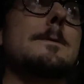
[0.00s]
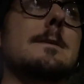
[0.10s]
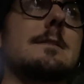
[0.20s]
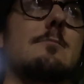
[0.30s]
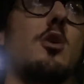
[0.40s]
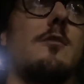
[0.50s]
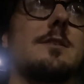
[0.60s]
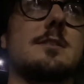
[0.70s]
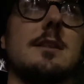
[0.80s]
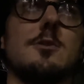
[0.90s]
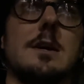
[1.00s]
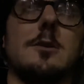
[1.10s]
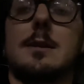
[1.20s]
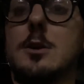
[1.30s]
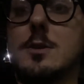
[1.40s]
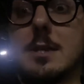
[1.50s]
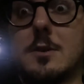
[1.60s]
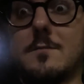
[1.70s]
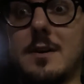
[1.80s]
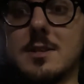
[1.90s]
di muoversi Lautaro perché così
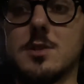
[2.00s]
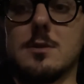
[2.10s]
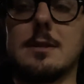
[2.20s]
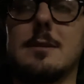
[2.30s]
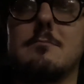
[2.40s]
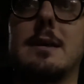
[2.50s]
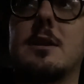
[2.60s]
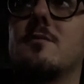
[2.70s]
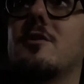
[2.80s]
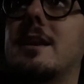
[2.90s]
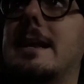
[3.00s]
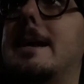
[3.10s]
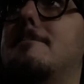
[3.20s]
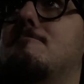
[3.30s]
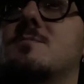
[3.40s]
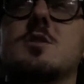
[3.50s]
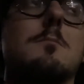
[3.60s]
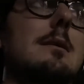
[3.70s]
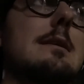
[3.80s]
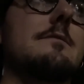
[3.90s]
non va assolutamente bene. Non vorrei che
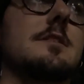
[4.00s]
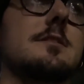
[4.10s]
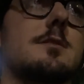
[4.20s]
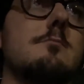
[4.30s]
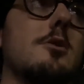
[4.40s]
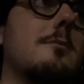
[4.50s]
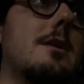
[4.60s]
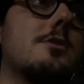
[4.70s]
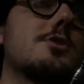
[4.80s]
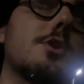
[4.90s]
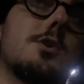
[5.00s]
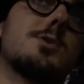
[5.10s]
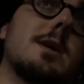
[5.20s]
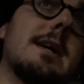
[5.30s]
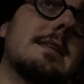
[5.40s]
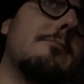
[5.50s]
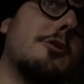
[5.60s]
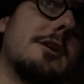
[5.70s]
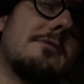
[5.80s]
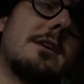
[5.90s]
insomma finisse un po' come l'anno scorso, anche se
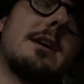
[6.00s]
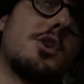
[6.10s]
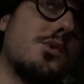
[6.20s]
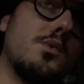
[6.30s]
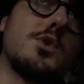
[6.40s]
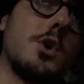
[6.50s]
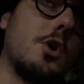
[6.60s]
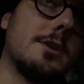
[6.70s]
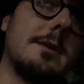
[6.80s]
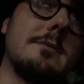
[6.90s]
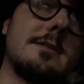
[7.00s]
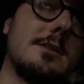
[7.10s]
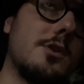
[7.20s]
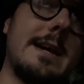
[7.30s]
poi ha chiuso con, eh, se non